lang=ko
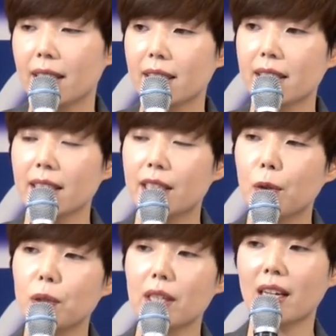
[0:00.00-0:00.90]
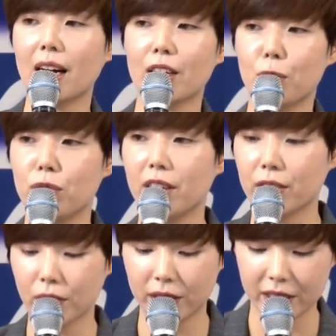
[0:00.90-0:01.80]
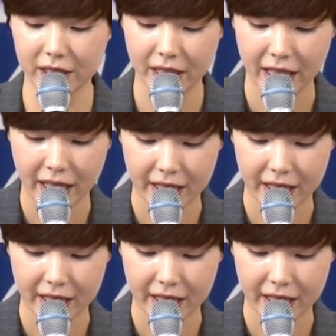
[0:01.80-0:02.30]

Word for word: 특히 그곳에 가기 위해서는